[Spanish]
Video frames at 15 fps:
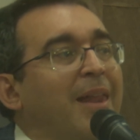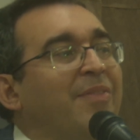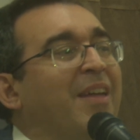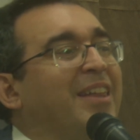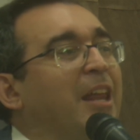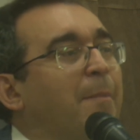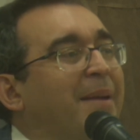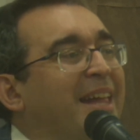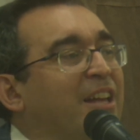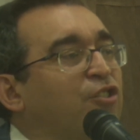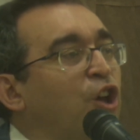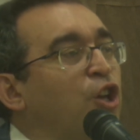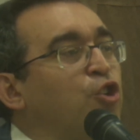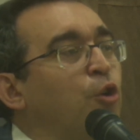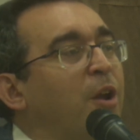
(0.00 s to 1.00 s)

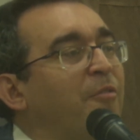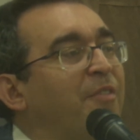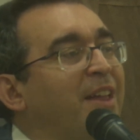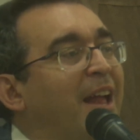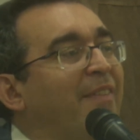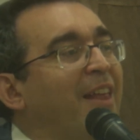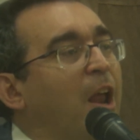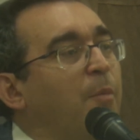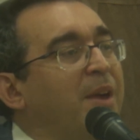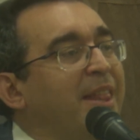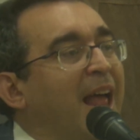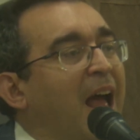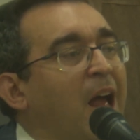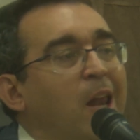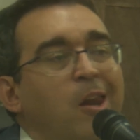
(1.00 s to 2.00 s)
Determinaciones sobre el final de la
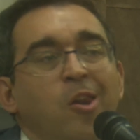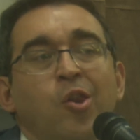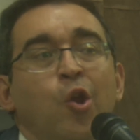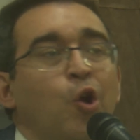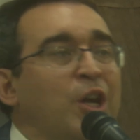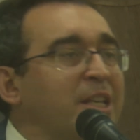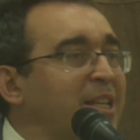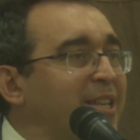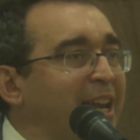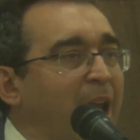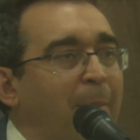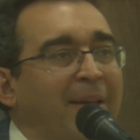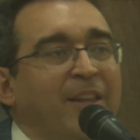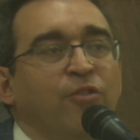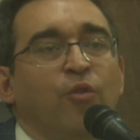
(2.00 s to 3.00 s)
vida no
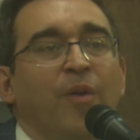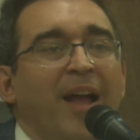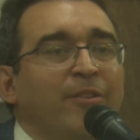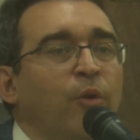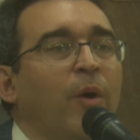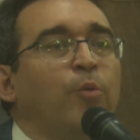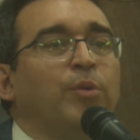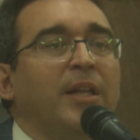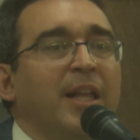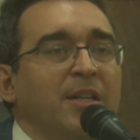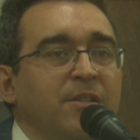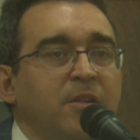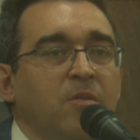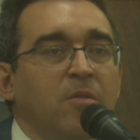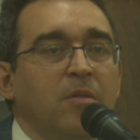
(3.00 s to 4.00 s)
necesariamente son actos
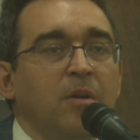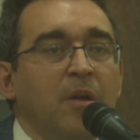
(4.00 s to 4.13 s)
eutanásicos.